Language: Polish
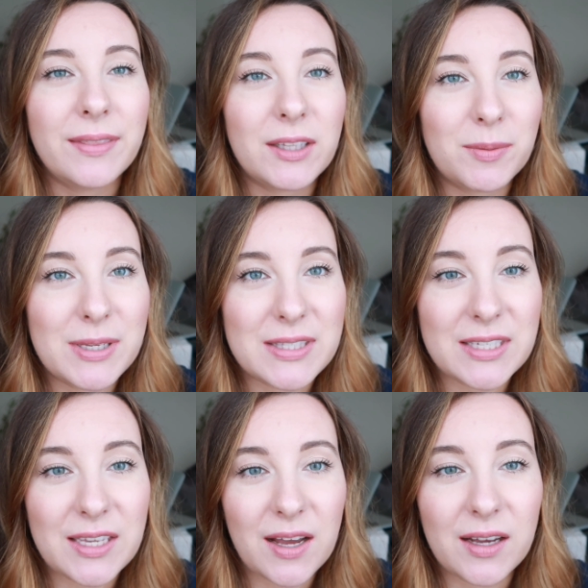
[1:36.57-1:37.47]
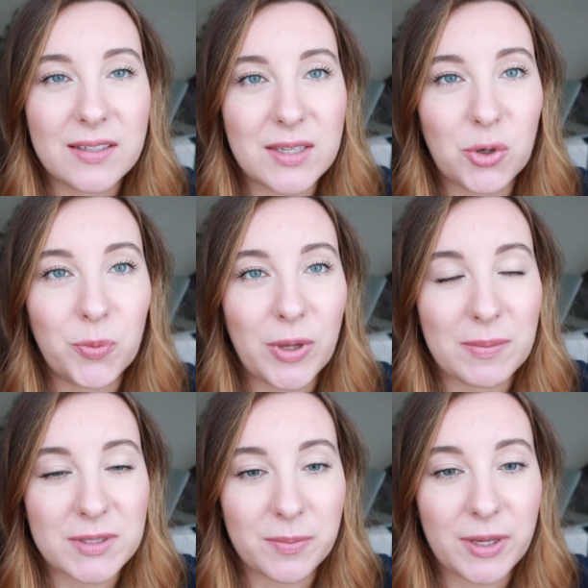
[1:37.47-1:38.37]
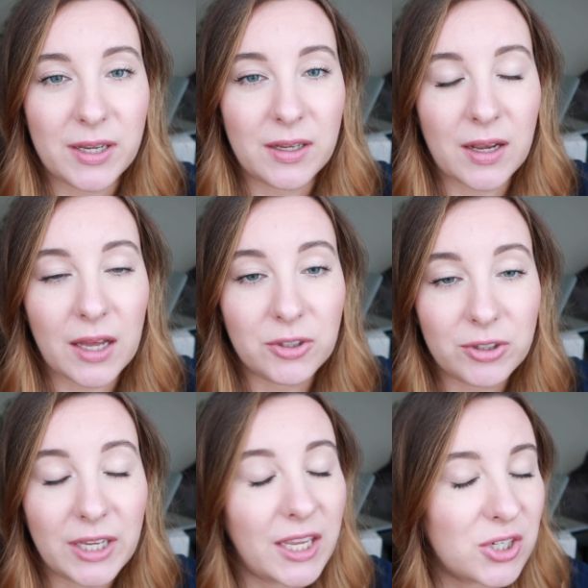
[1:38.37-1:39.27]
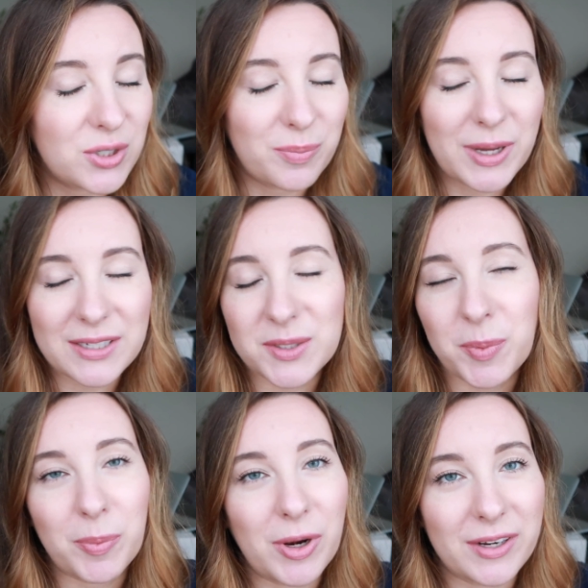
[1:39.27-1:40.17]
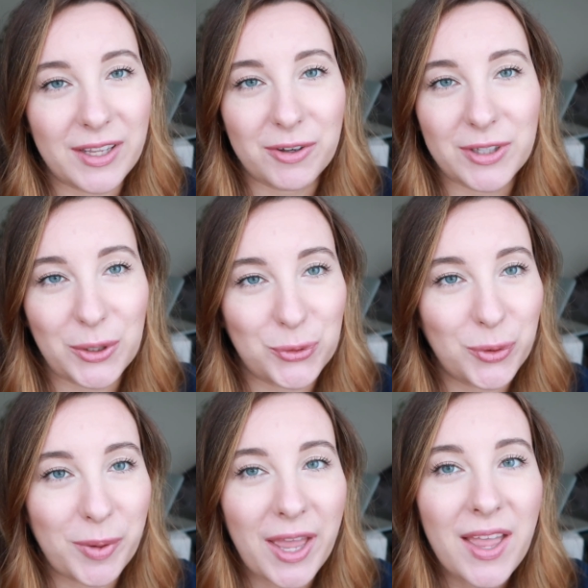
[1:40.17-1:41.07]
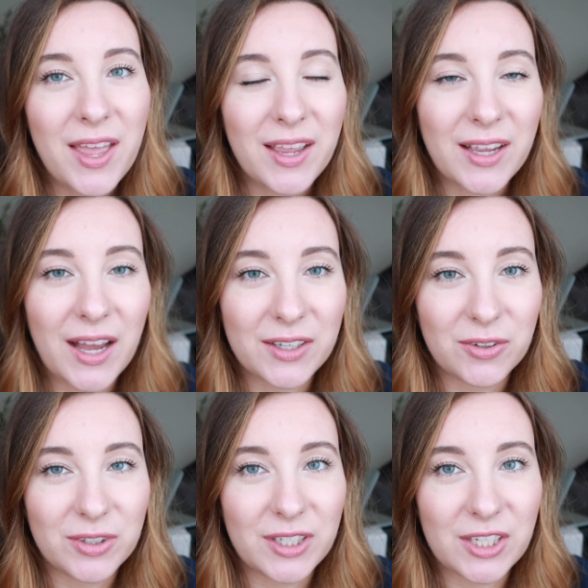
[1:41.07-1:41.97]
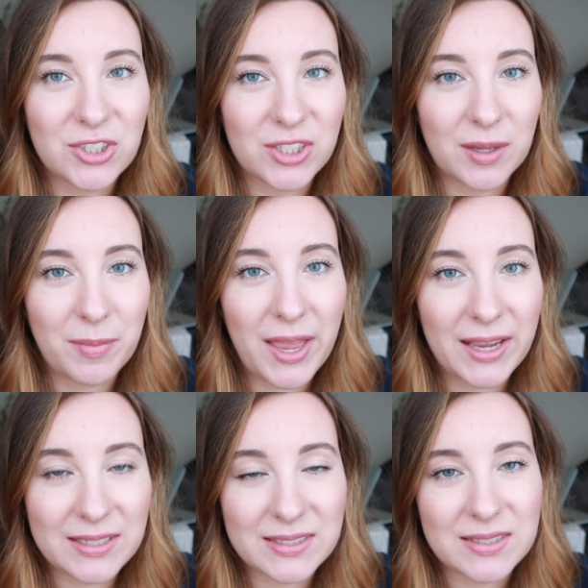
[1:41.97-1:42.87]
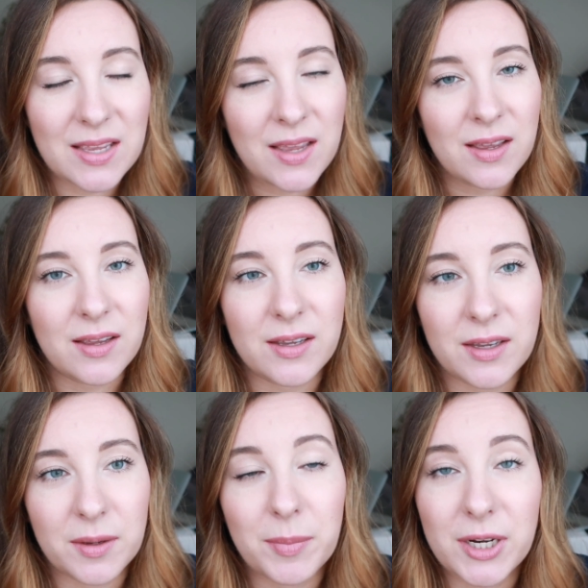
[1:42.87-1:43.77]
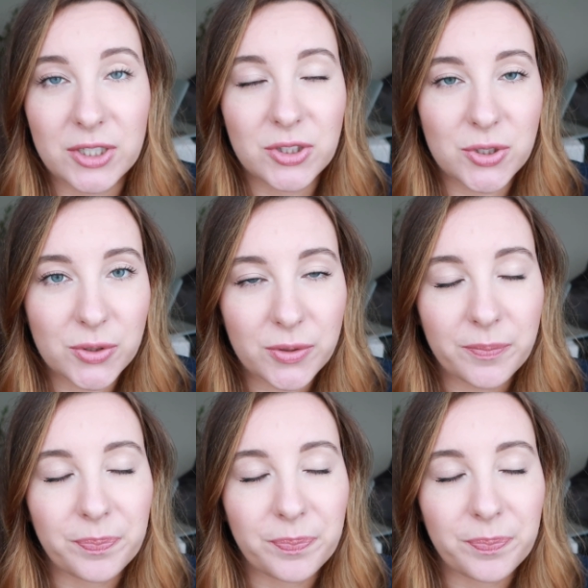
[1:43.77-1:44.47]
Natomiast ja zakupiłam sobie Canona, jakże bardzo popularnego na YouTubie, Canon G7X e, Mark II.